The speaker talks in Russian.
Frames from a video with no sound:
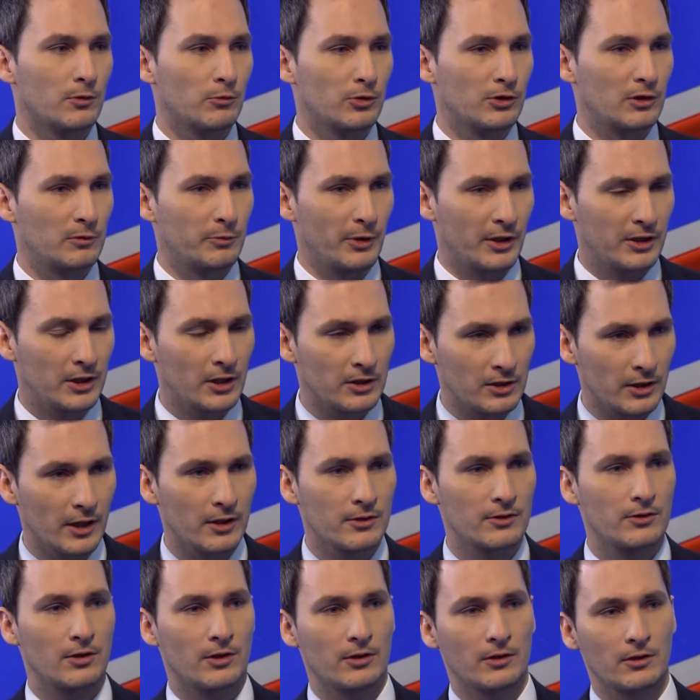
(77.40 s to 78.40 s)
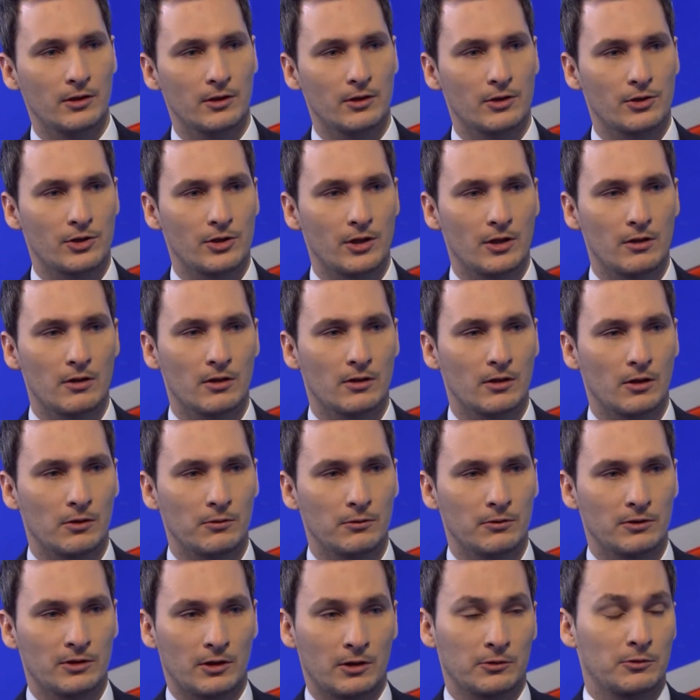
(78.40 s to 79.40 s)
будет принять экстренное решение
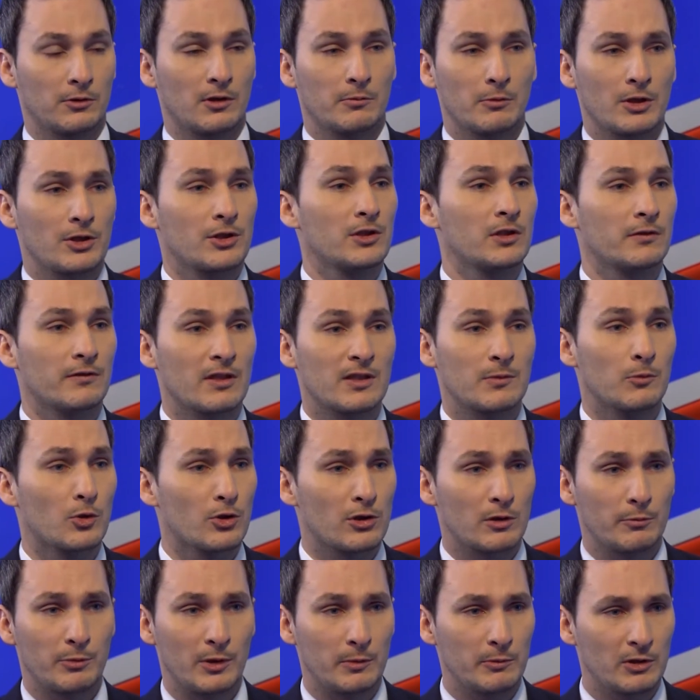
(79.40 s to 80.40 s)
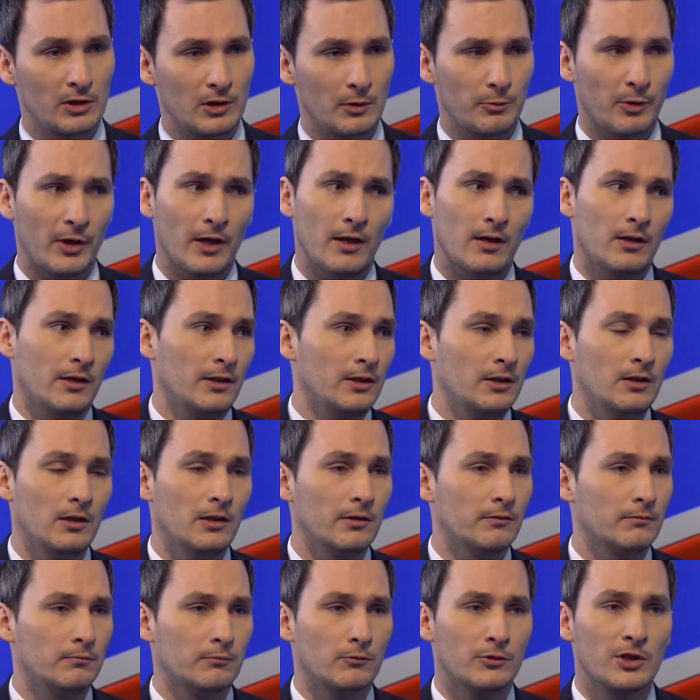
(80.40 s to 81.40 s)
какое-то, которое машина, возможно, примет неправильно
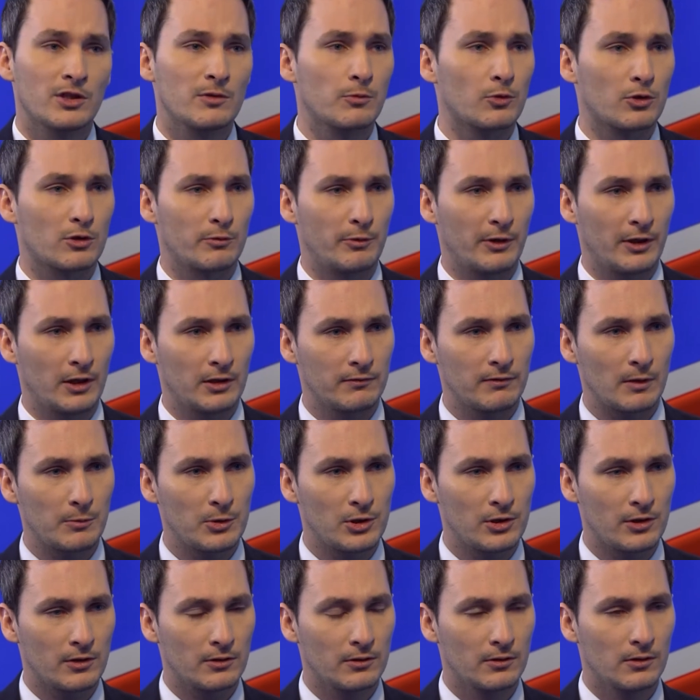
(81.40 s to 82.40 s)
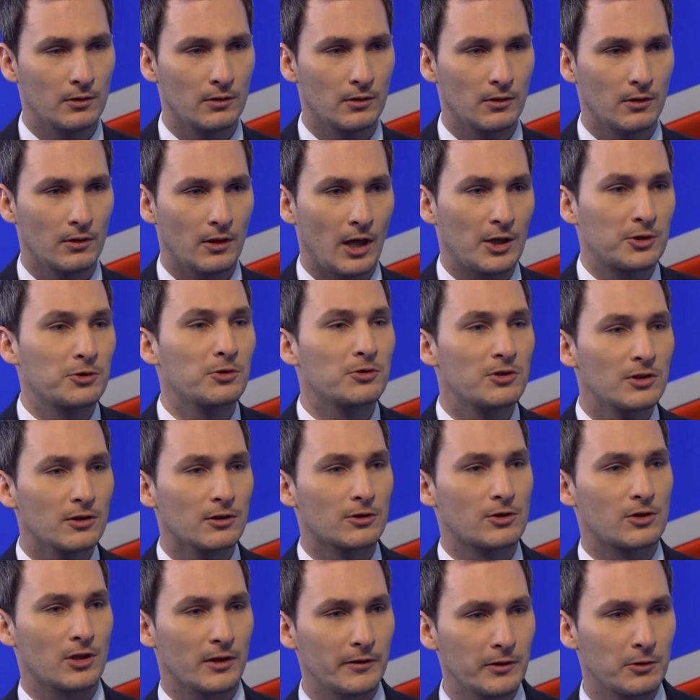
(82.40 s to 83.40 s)
или не сможет принять вообще. А что
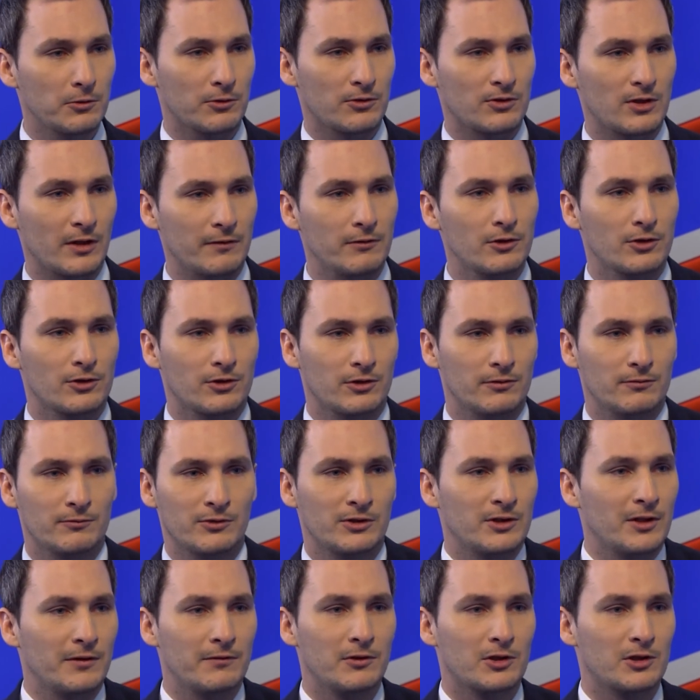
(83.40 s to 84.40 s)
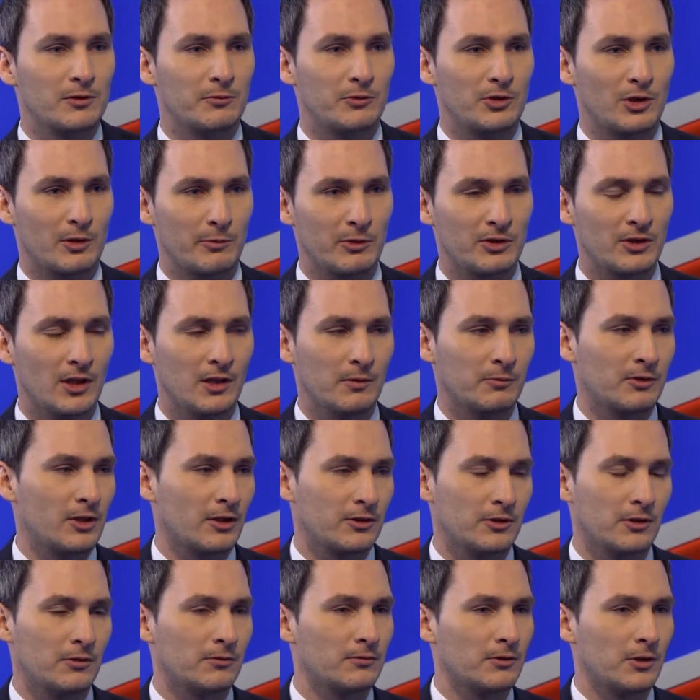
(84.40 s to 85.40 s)
делать человеку с, зависшей, с зависшим терминалом,
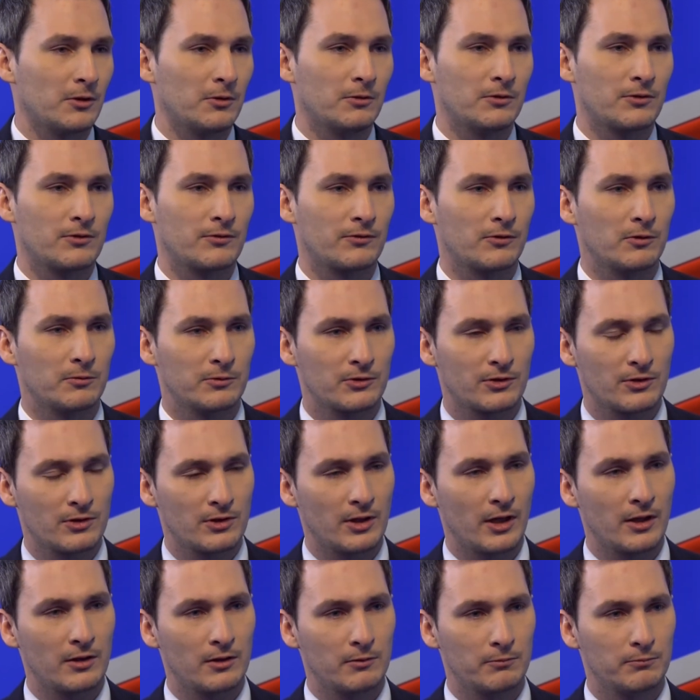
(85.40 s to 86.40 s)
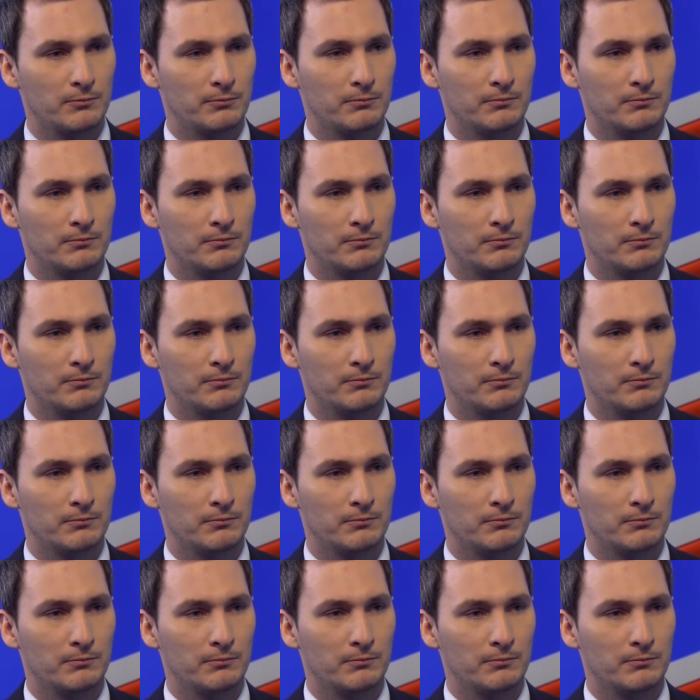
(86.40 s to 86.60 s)
когда он находится в каком-то состоянии